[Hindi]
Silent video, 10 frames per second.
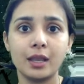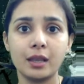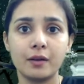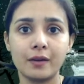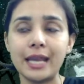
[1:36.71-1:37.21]

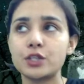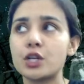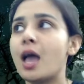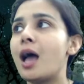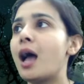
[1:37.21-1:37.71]
राइट
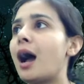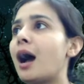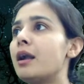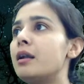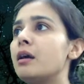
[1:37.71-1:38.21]

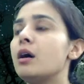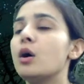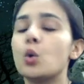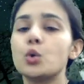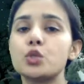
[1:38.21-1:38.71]
एंड
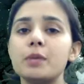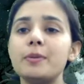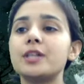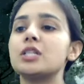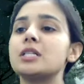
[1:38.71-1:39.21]
uh, उससे भी
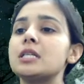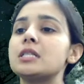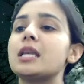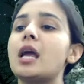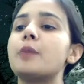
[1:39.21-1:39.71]
अच्छी चीज़
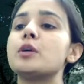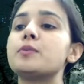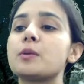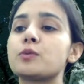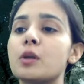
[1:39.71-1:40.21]
कि आप जब
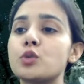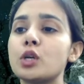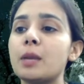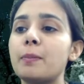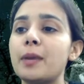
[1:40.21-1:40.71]
सब्सक्रिप्शन
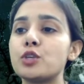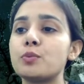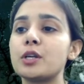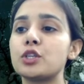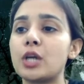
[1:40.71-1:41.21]
के पेज
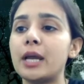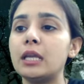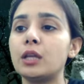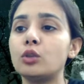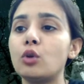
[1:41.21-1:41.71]
पर
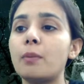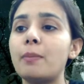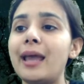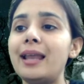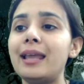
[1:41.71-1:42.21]
जाएंगे तो आप
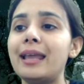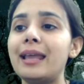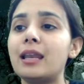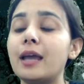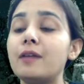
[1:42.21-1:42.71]
एल ए
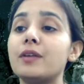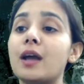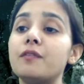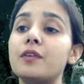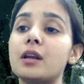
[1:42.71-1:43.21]
लाइव या
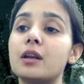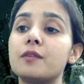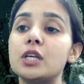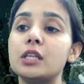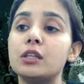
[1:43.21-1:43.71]
फिर
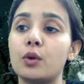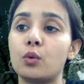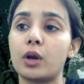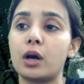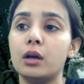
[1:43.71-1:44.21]
लवजीत
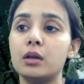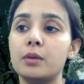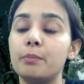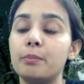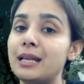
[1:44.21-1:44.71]
अरोरा
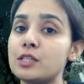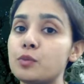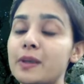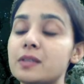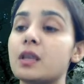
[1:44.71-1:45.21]
बिना
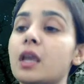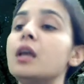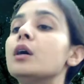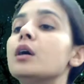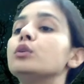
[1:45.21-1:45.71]
स्पेस के
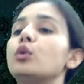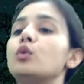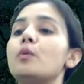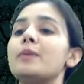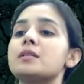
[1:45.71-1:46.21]

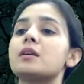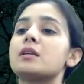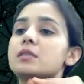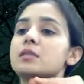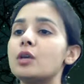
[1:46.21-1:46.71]
दोनों में से
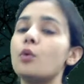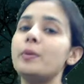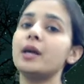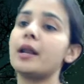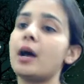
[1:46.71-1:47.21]
किसी को भी
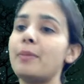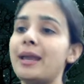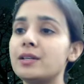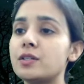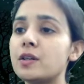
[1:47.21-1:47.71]
अगर आप
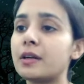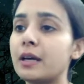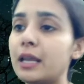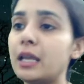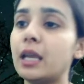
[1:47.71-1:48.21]
एंटर
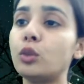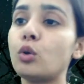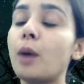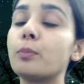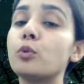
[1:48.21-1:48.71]
करेंगे तो
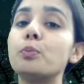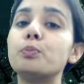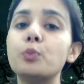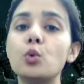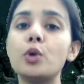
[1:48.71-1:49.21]
आपको
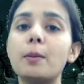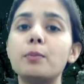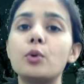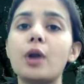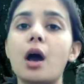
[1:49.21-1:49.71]
पूरा
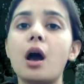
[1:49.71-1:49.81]
पूरा